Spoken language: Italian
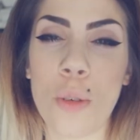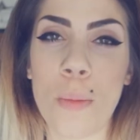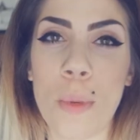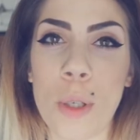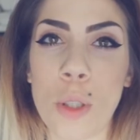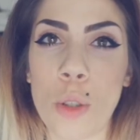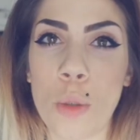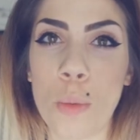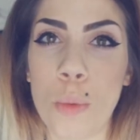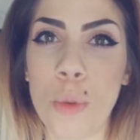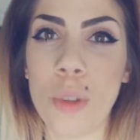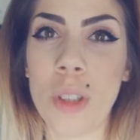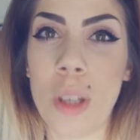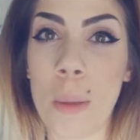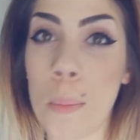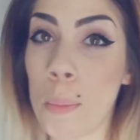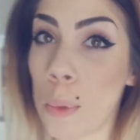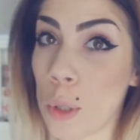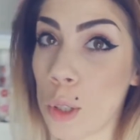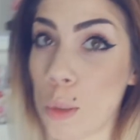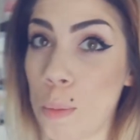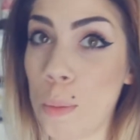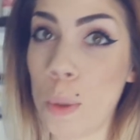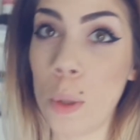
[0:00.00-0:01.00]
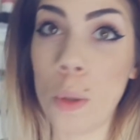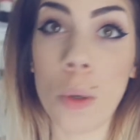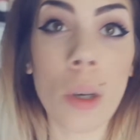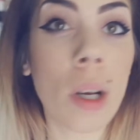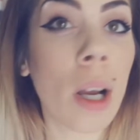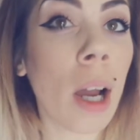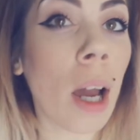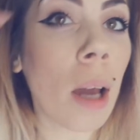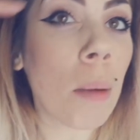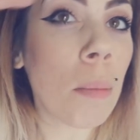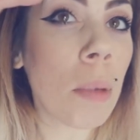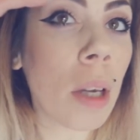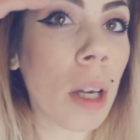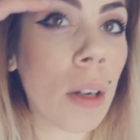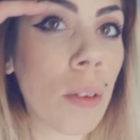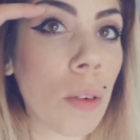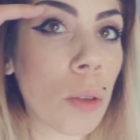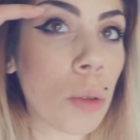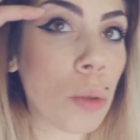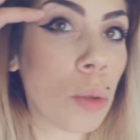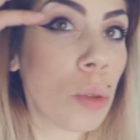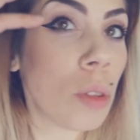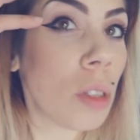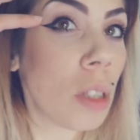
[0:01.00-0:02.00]
Ci ho messo più tempo a spiluccarmi che
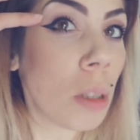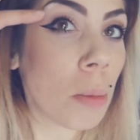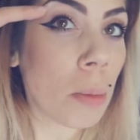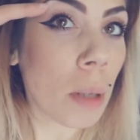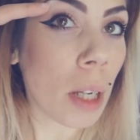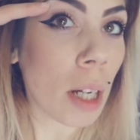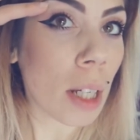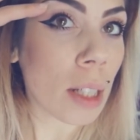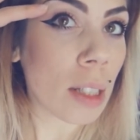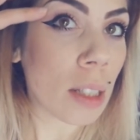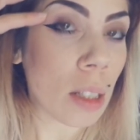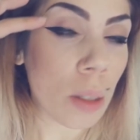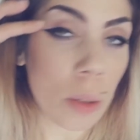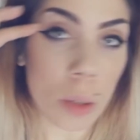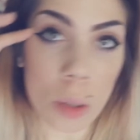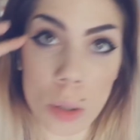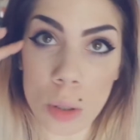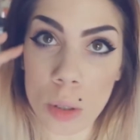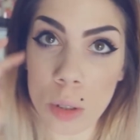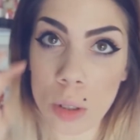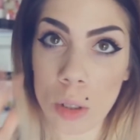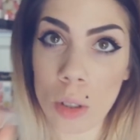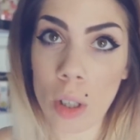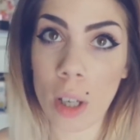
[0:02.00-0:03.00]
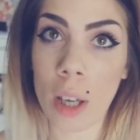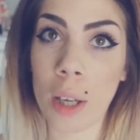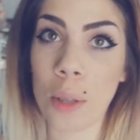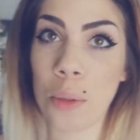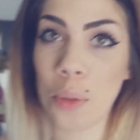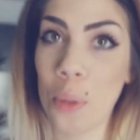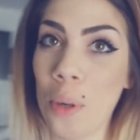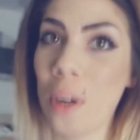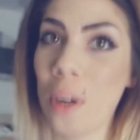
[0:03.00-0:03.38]
avevo tutti i peletti qua sotto che a